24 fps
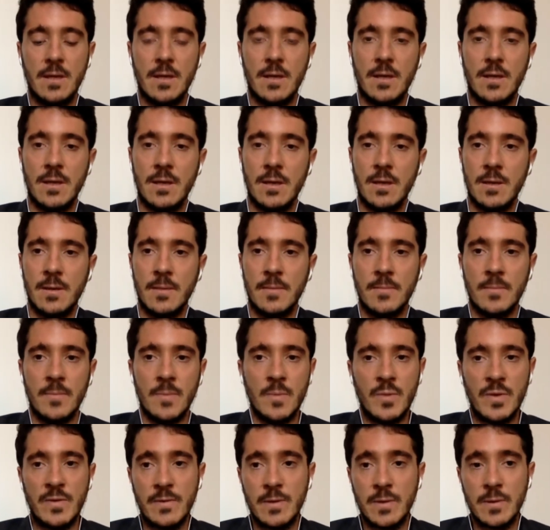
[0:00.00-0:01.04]
Eh, il
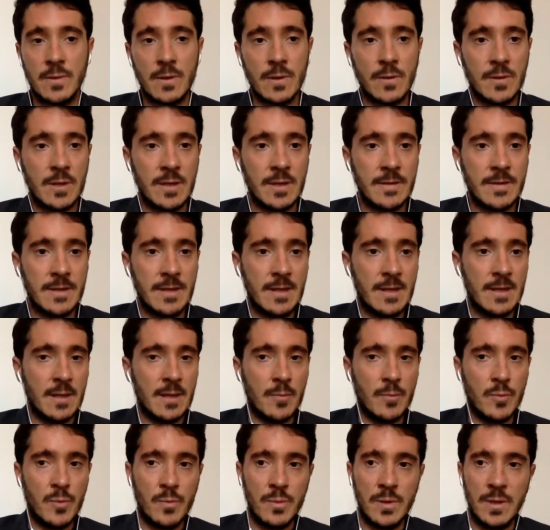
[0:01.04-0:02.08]
professor Donatelli ha
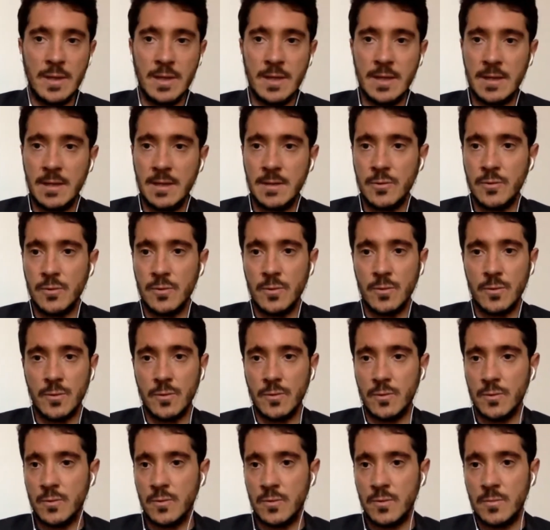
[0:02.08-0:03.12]
pubblicato
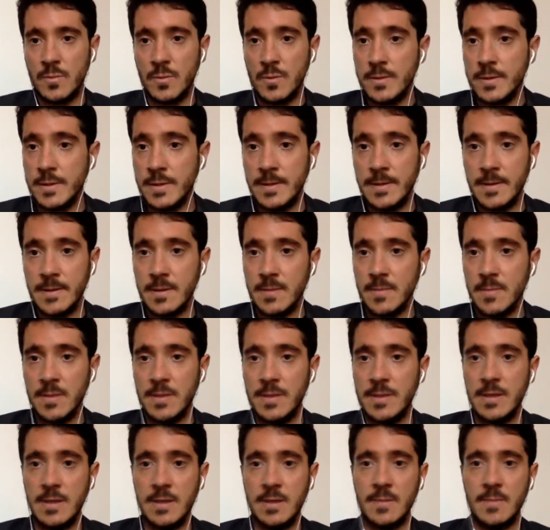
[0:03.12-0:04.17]
su moltissimi
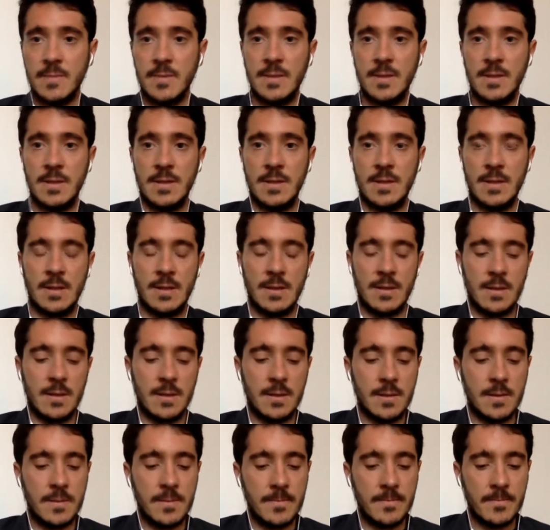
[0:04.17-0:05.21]
temi
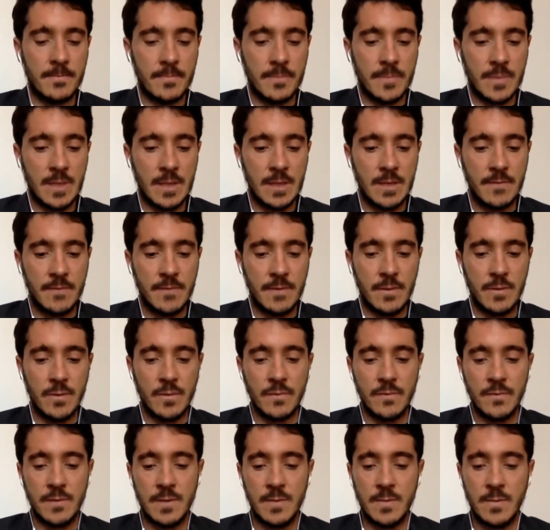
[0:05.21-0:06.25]
della della
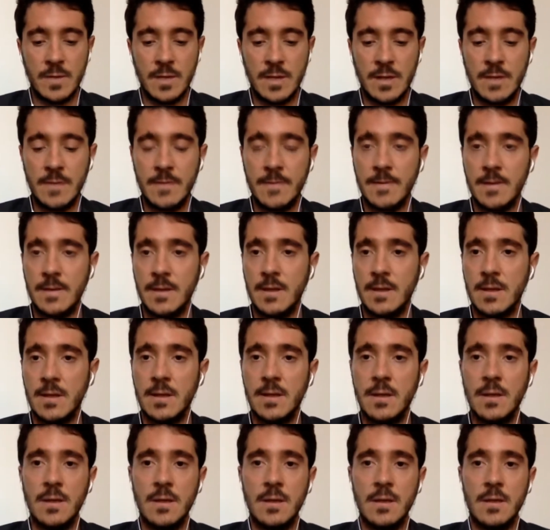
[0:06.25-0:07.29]
filosofia morale sia
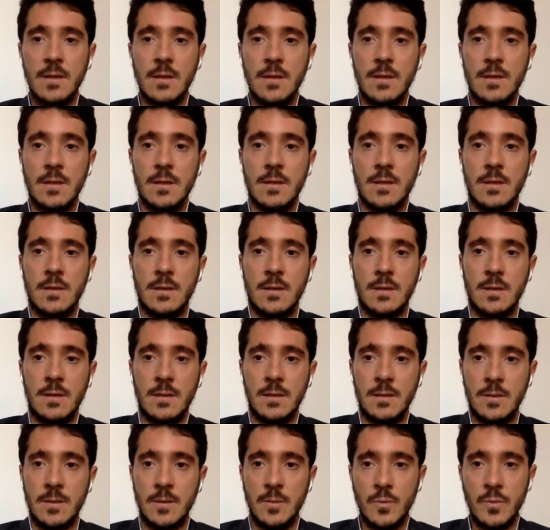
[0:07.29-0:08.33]
eh,
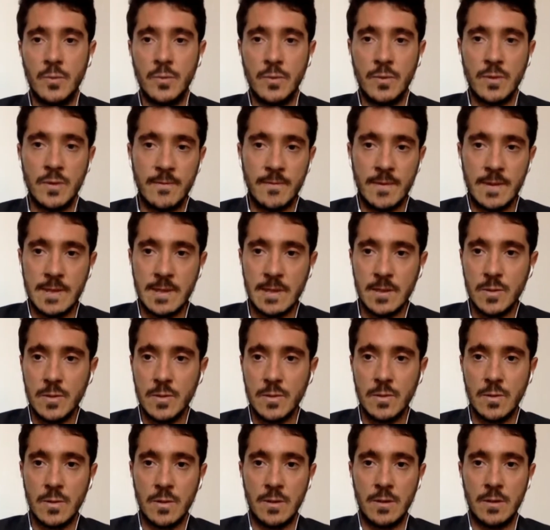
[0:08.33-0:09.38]
dal punto di vista
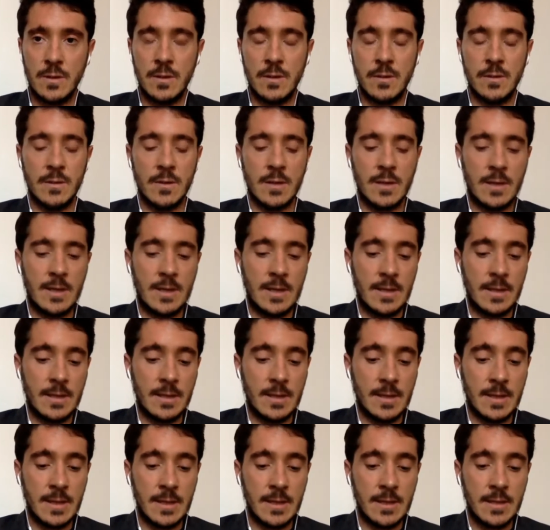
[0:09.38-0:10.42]
storico
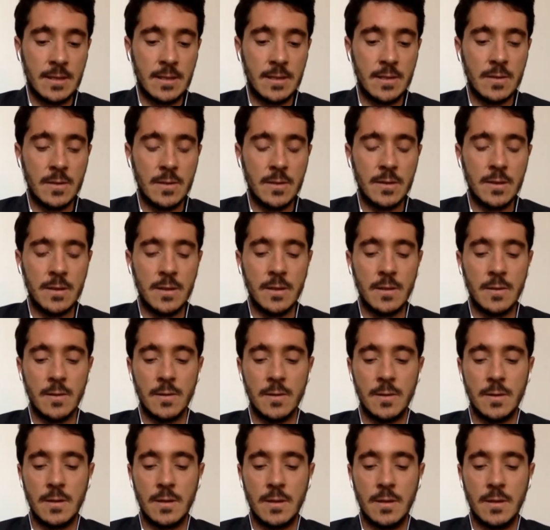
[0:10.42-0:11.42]
che, che teorico.